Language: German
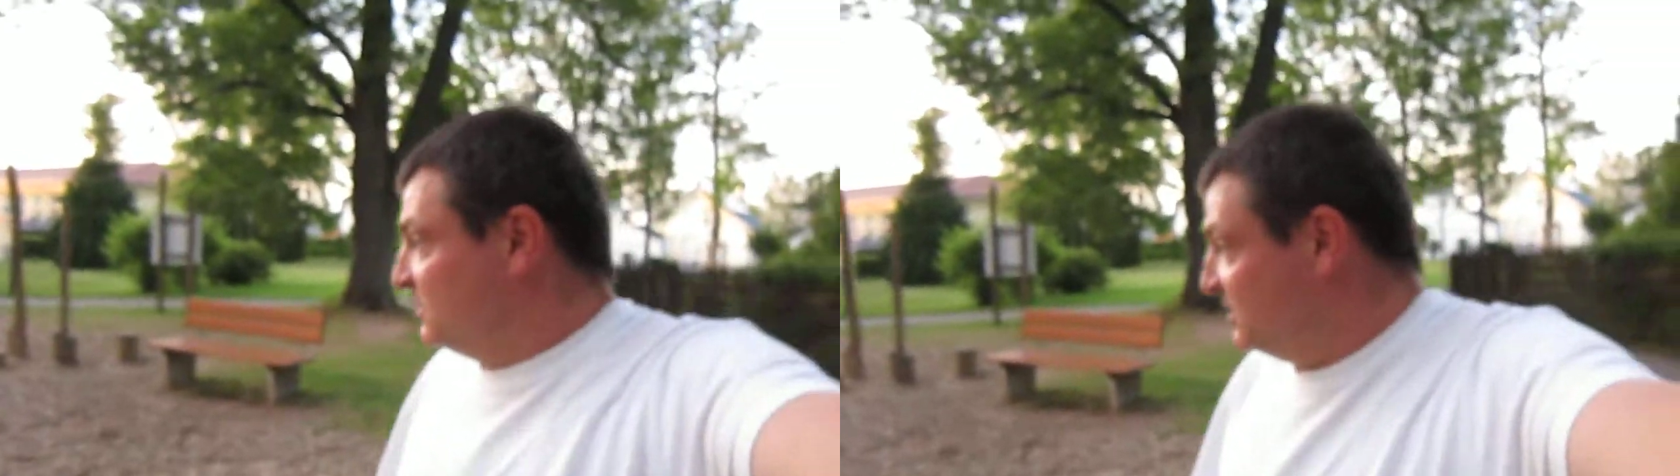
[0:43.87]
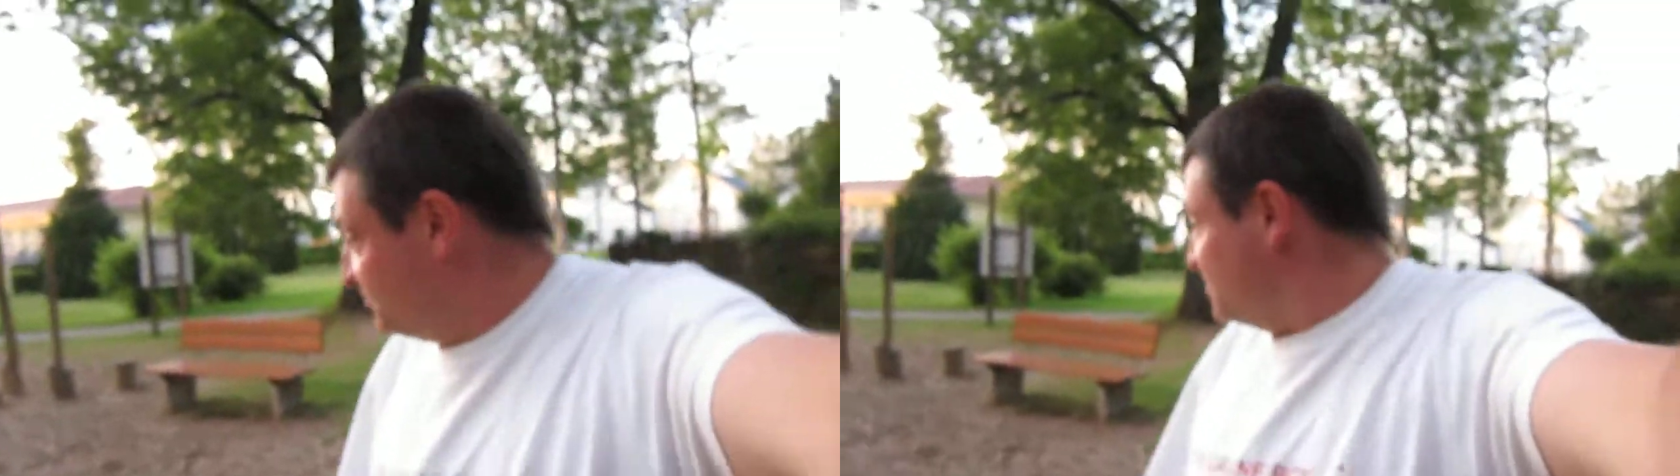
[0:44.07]

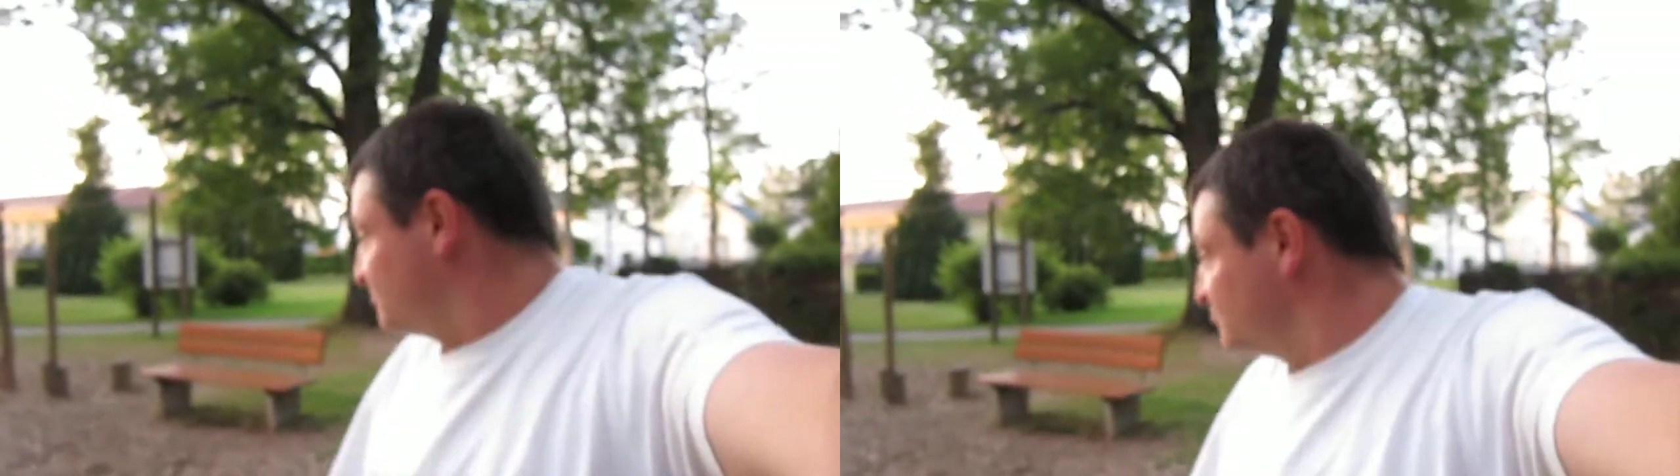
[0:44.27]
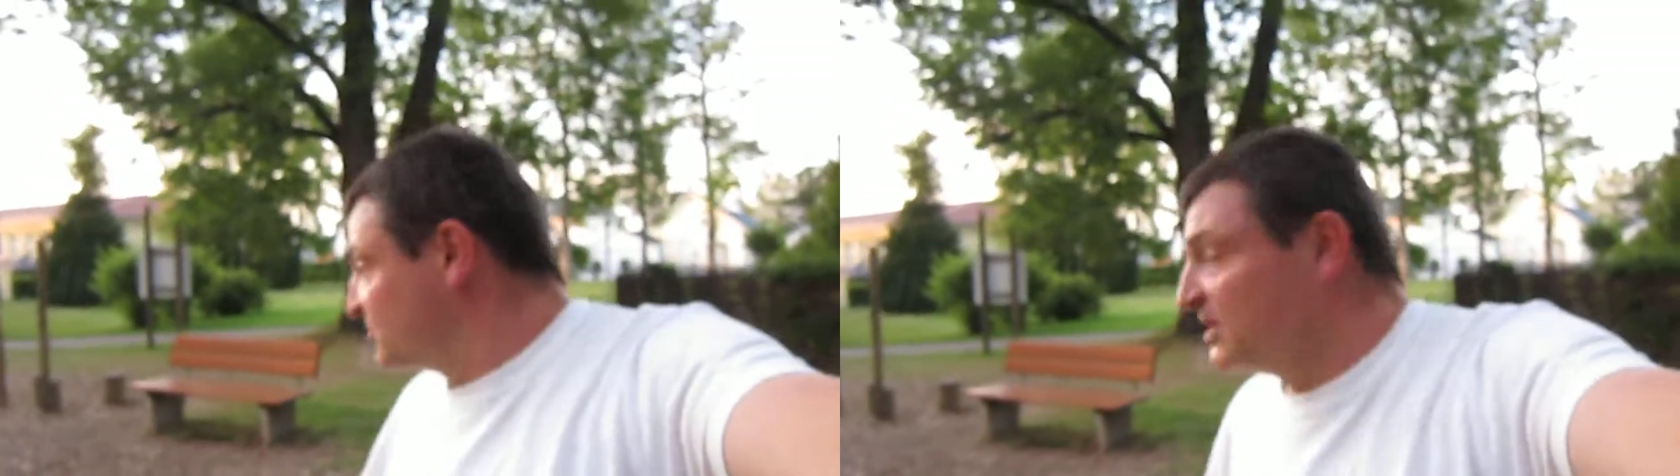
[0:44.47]
In
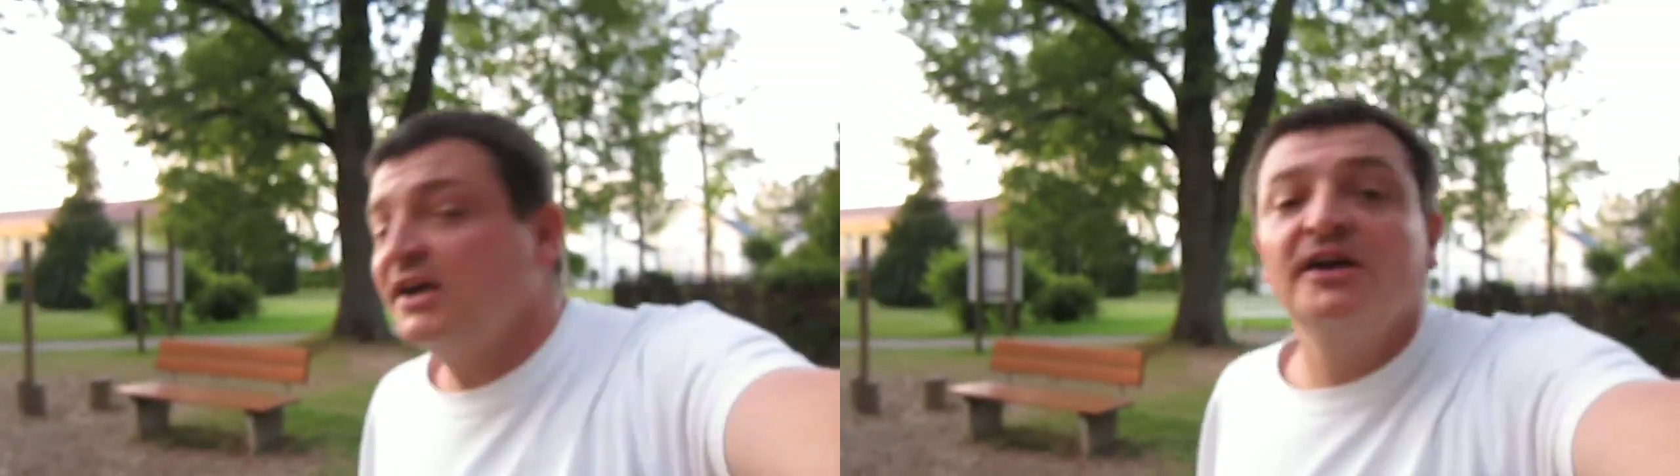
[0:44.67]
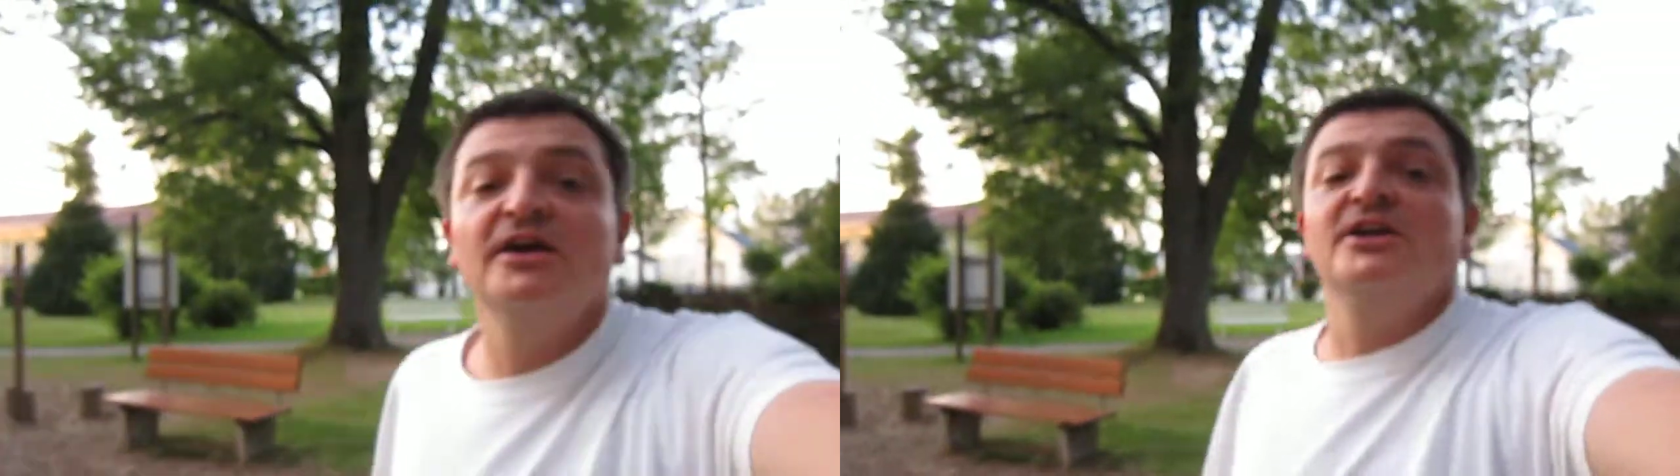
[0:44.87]
diesem
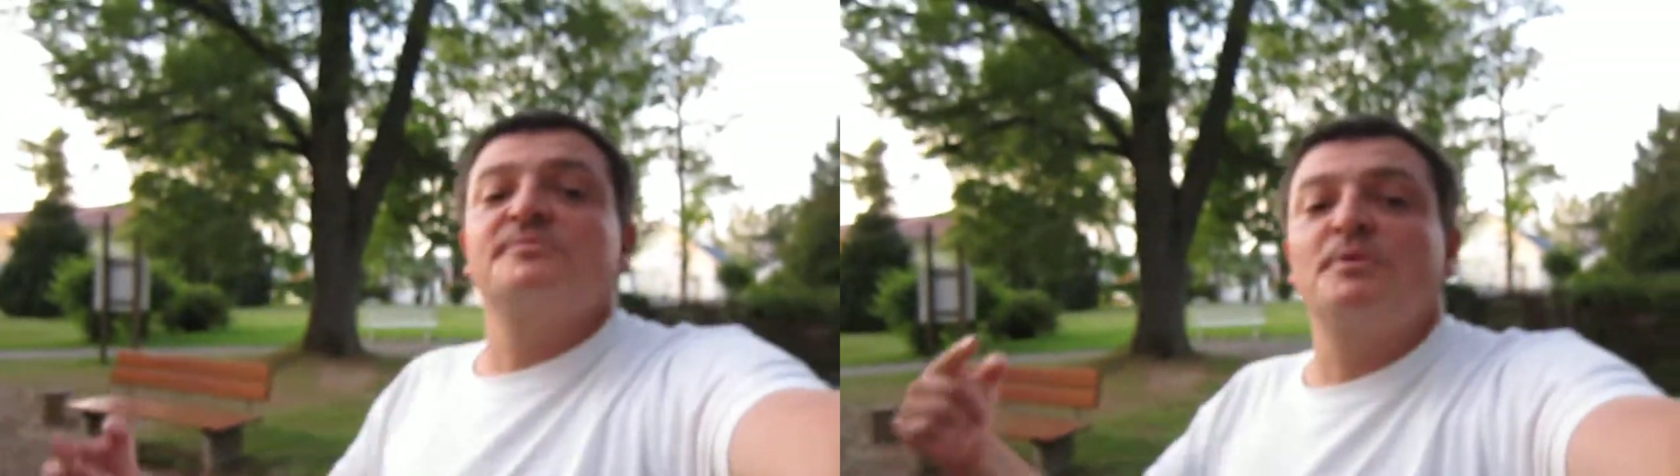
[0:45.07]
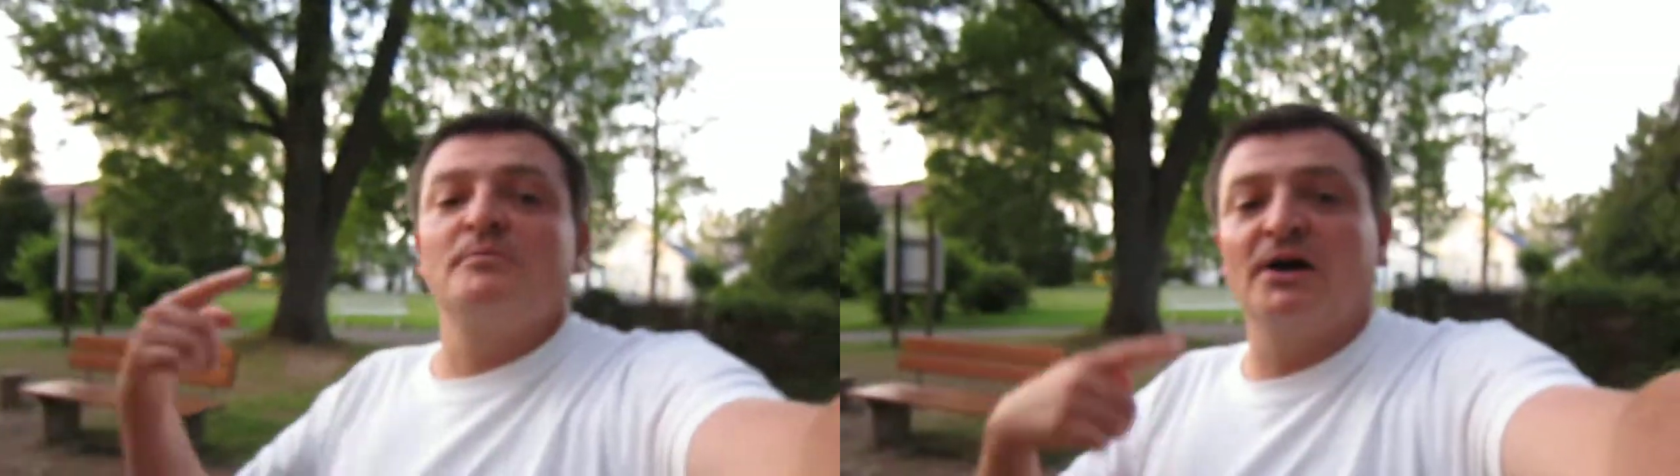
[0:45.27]
Sinne, ich
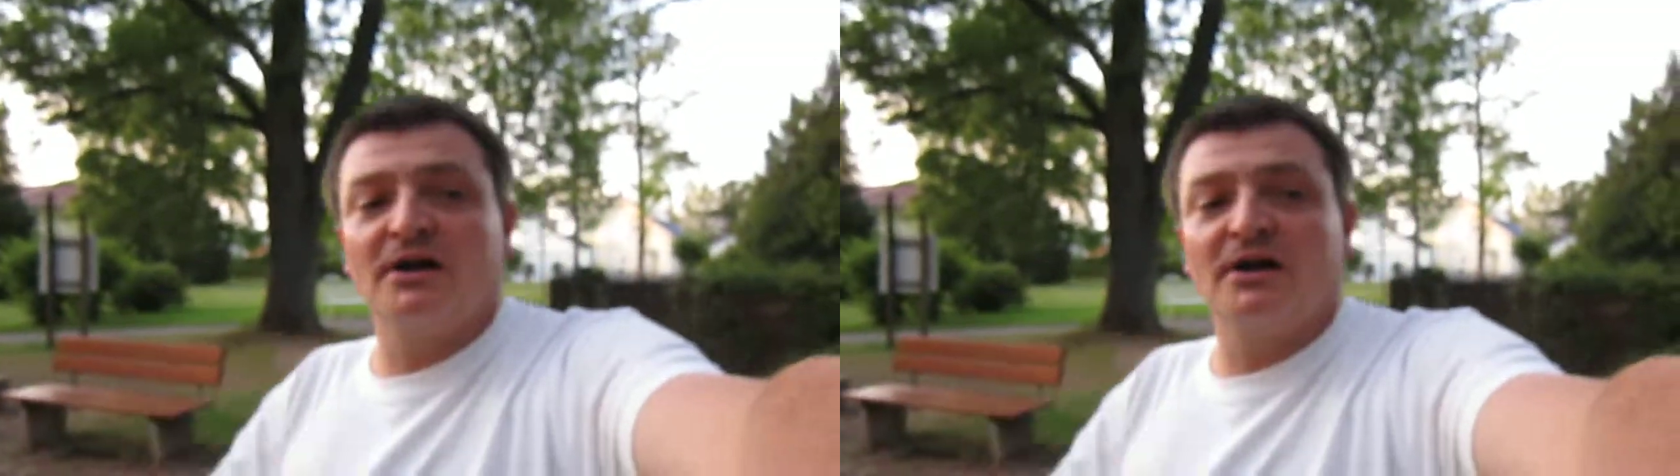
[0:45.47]
bin mal